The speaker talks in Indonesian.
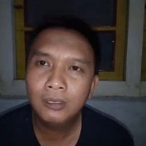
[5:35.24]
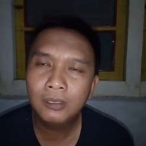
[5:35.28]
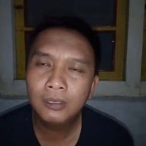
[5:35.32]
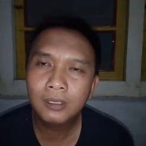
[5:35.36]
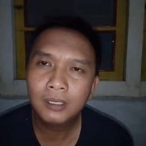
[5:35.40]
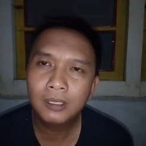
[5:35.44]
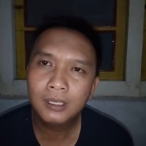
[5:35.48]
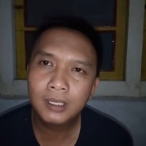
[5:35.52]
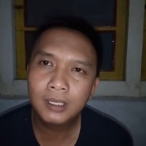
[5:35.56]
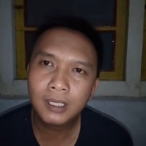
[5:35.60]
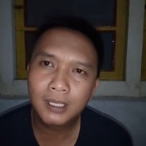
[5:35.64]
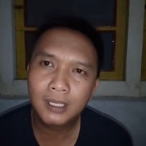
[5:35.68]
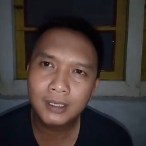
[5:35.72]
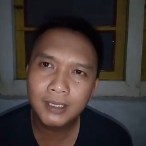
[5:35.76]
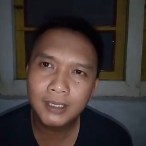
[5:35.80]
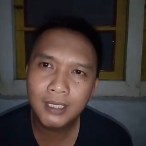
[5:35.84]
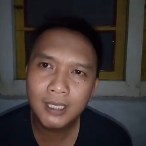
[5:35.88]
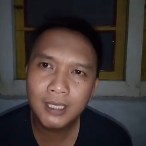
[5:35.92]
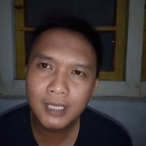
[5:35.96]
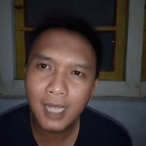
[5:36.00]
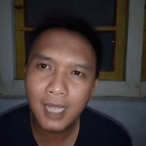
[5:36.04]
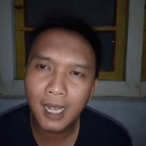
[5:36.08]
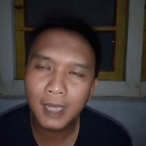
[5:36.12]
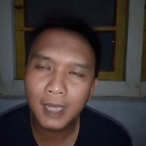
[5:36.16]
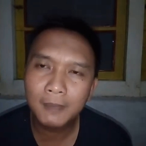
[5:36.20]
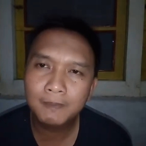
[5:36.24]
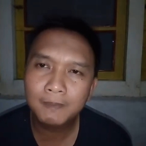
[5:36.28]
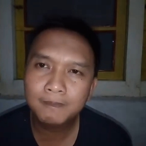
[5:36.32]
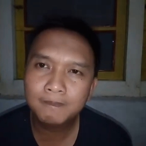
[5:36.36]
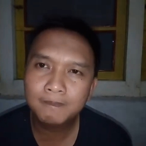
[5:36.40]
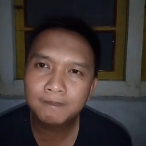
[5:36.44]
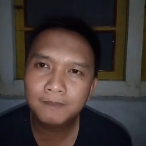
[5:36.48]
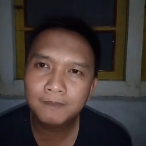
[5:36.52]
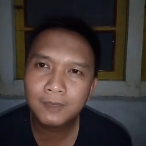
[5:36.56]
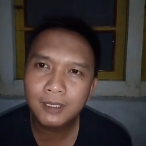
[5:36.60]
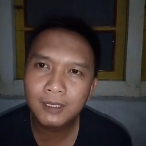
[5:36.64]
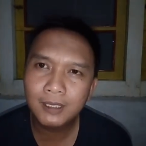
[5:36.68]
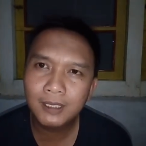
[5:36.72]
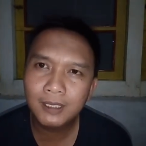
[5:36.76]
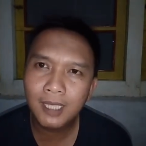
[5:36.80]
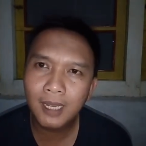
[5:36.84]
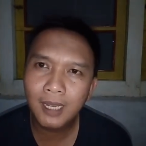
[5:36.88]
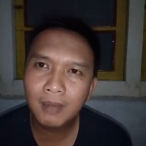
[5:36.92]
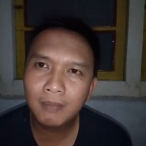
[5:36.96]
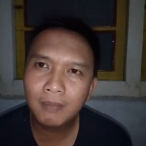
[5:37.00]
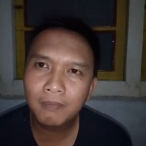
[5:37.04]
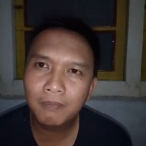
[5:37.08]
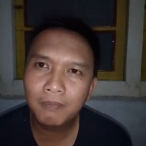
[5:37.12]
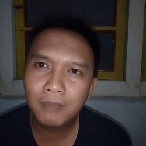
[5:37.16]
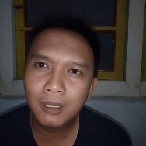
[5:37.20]
Itu eh, ketiga
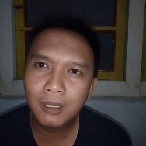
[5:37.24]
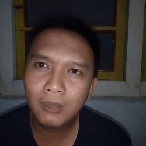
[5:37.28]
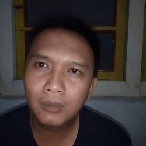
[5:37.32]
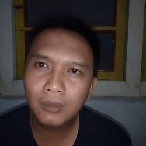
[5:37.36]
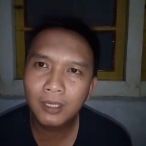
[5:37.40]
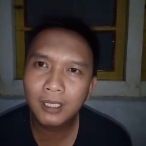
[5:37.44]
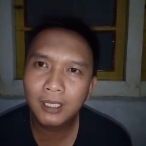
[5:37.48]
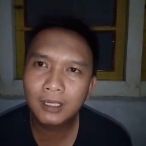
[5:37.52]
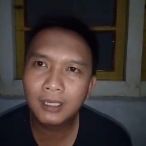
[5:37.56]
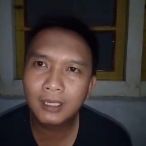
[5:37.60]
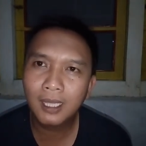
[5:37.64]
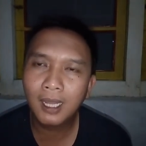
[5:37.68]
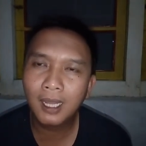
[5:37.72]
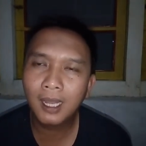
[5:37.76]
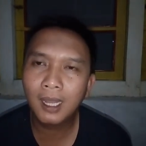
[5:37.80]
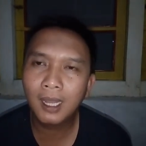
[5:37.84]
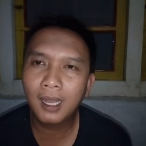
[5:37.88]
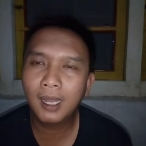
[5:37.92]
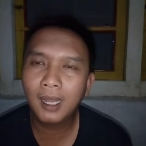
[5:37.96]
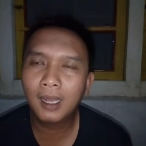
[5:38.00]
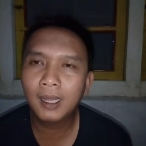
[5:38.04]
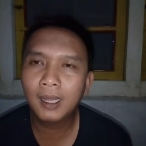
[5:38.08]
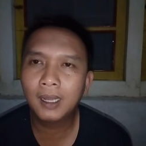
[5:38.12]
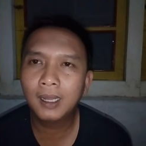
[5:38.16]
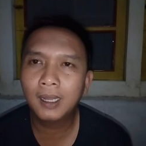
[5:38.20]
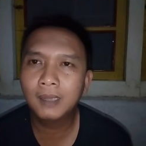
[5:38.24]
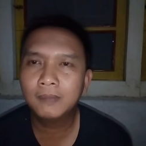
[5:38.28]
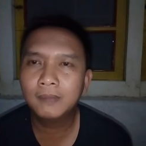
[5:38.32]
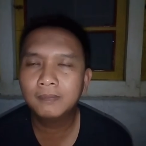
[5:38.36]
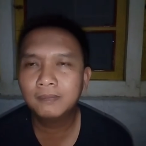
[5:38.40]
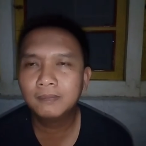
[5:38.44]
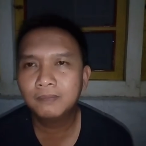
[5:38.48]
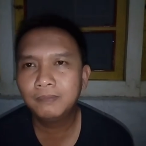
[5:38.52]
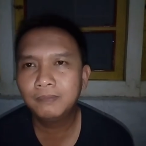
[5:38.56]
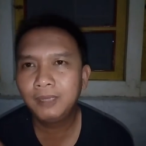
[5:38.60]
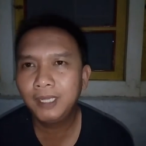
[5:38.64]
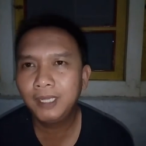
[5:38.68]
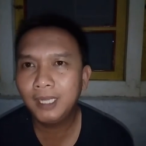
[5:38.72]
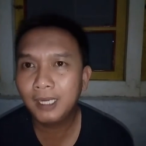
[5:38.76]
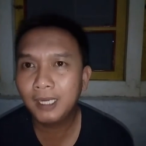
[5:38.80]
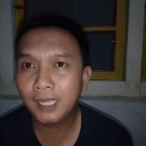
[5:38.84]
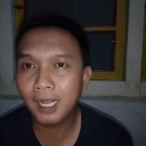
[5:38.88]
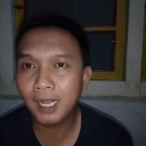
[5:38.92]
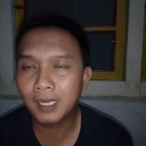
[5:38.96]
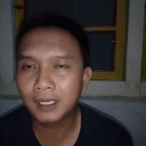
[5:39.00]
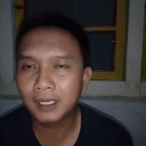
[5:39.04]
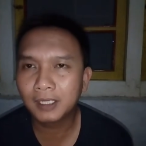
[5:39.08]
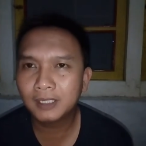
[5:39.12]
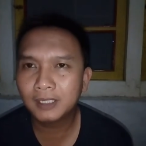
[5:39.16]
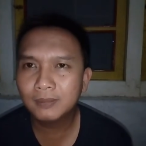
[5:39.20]
yang perlu kita
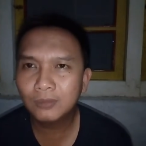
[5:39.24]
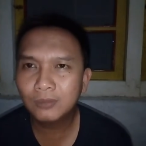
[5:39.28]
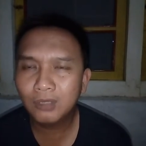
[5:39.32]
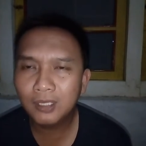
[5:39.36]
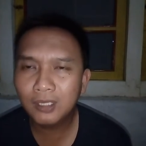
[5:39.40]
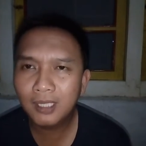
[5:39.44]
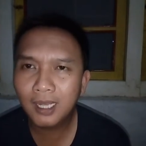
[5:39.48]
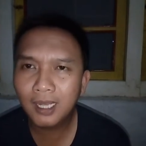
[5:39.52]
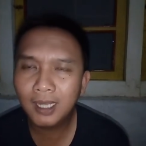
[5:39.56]
pikirkan.